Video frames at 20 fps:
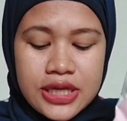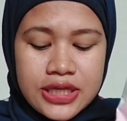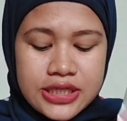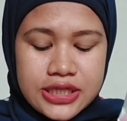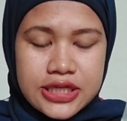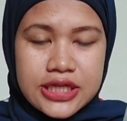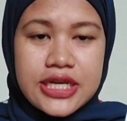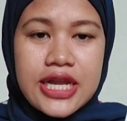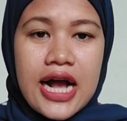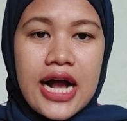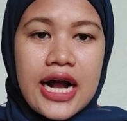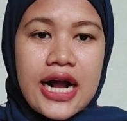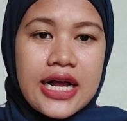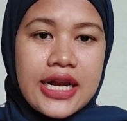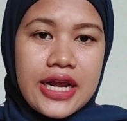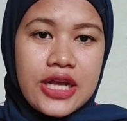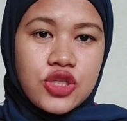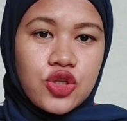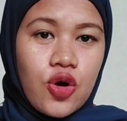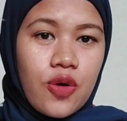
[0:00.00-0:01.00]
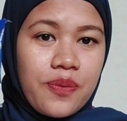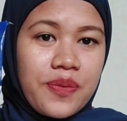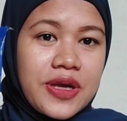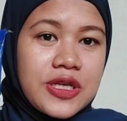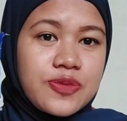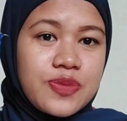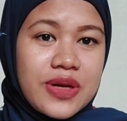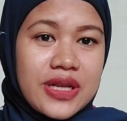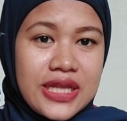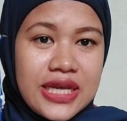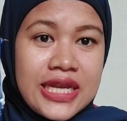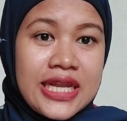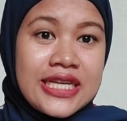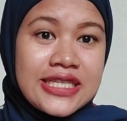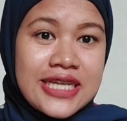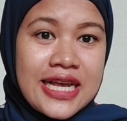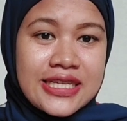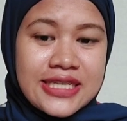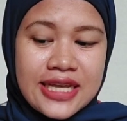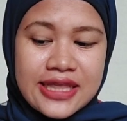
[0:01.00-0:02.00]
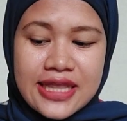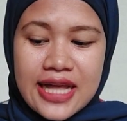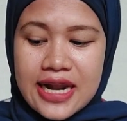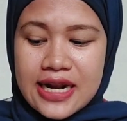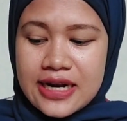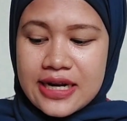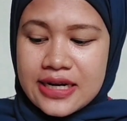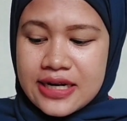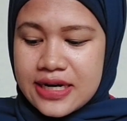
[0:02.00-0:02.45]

sedangkan SOP seperti ini sasetan.